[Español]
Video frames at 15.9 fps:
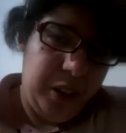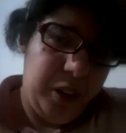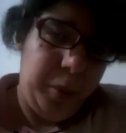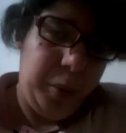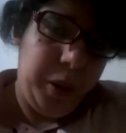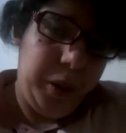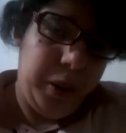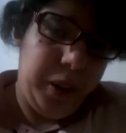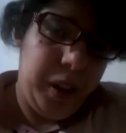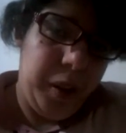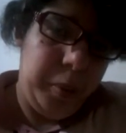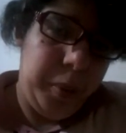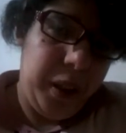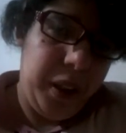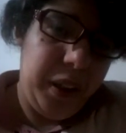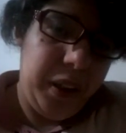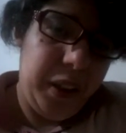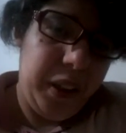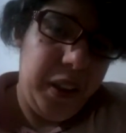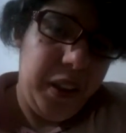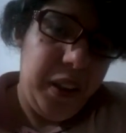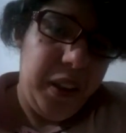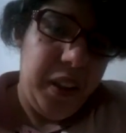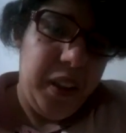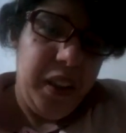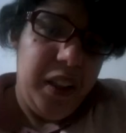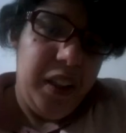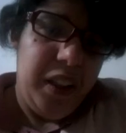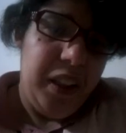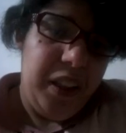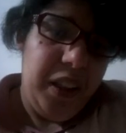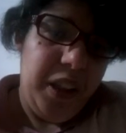que no pierdo la esperanza.
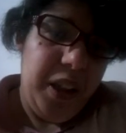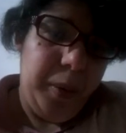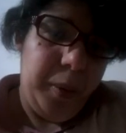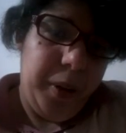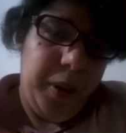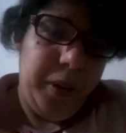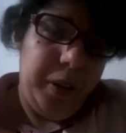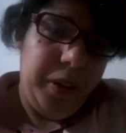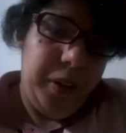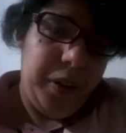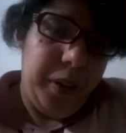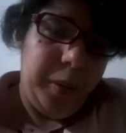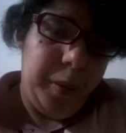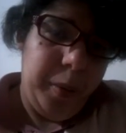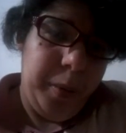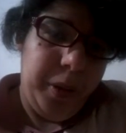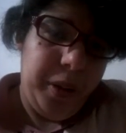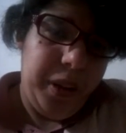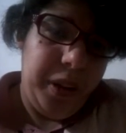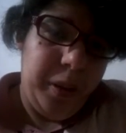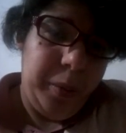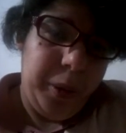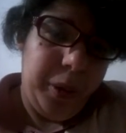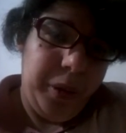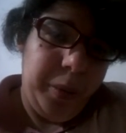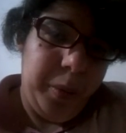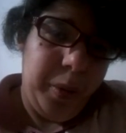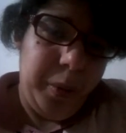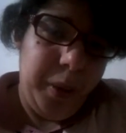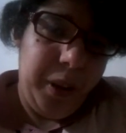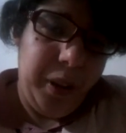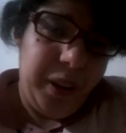Y bueno, nos vemos en el
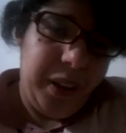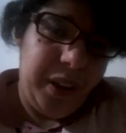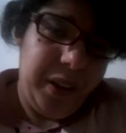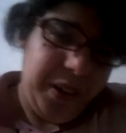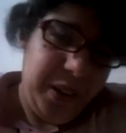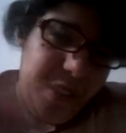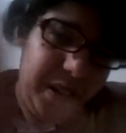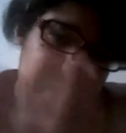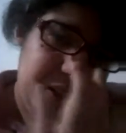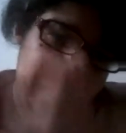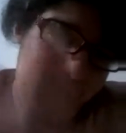próximo vídeo. Adiós.